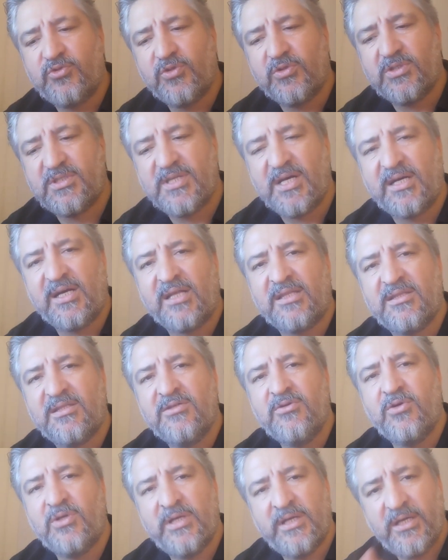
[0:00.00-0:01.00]
Çünkü
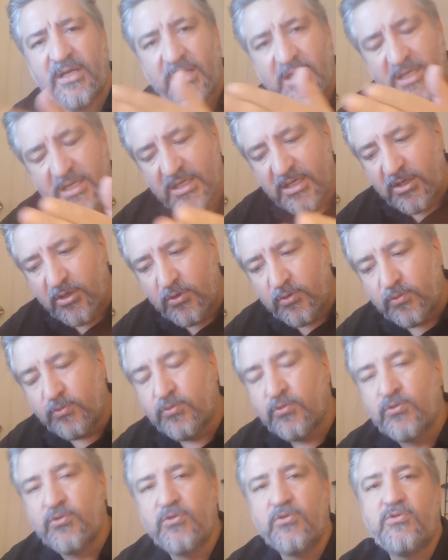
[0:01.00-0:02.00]
sakatlığı öyle
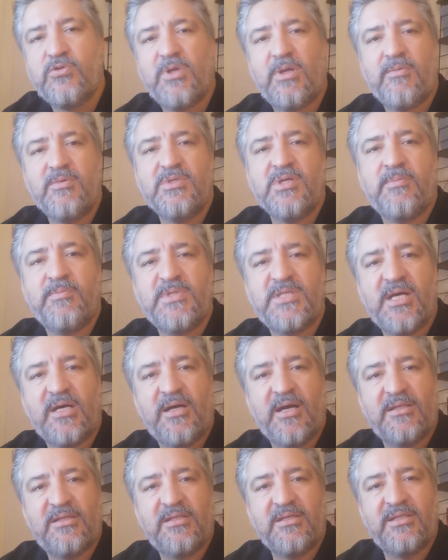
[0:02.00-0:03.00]
uzun sürebilecek bir
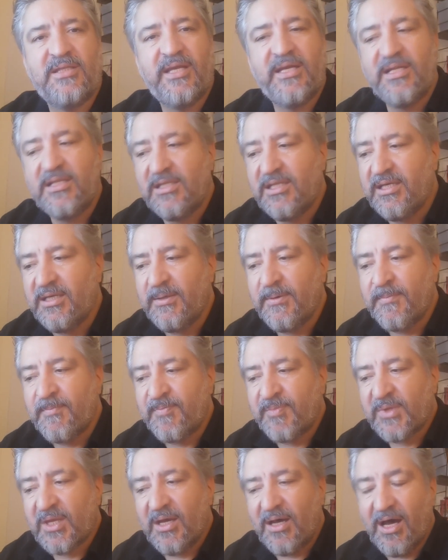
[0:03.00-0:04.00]
sakatlık değildi.
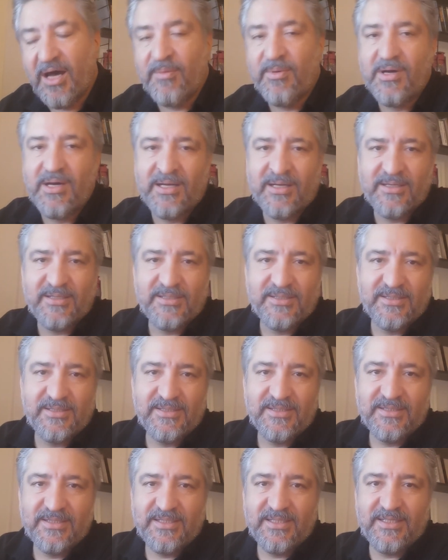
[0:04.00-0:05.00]
Ama
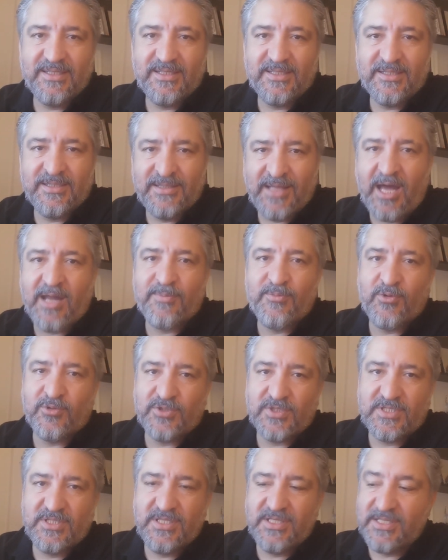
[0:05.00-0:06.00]
e, derbi
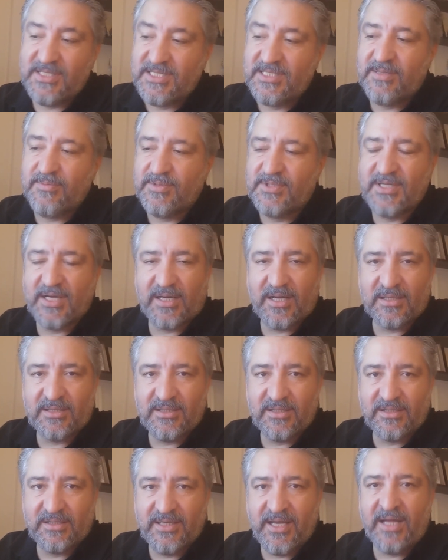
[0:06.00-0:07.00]
öncesi riskli bir
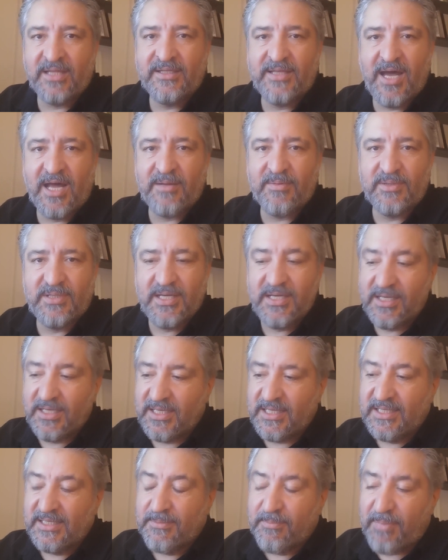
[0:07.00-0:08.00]
sakatlıktı. Yani derbide
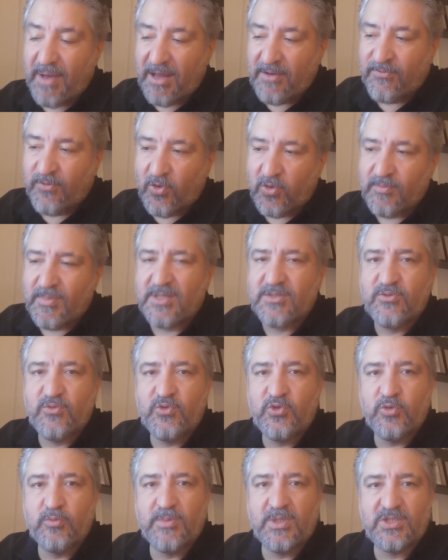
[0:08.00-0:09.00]
performans
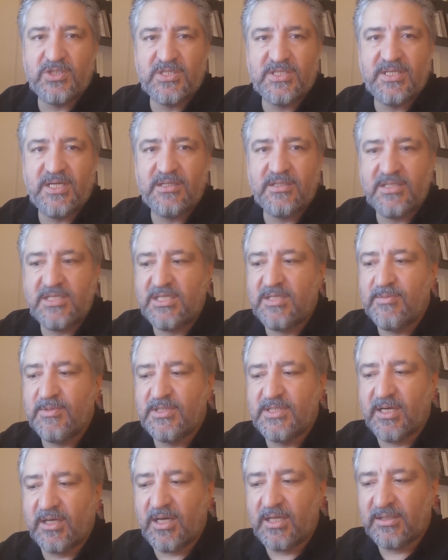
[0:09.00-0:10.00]
düşürme açısından riskli bir
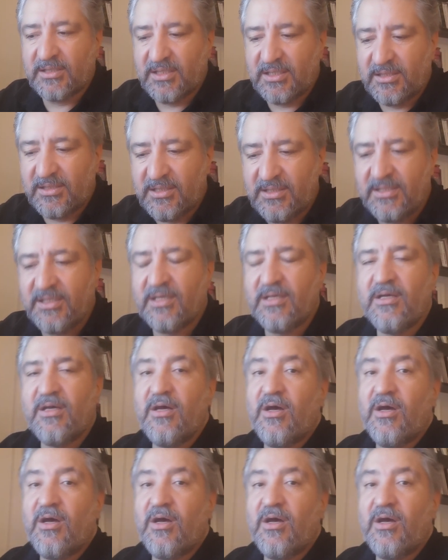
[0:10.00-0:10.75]
sakatlıktı.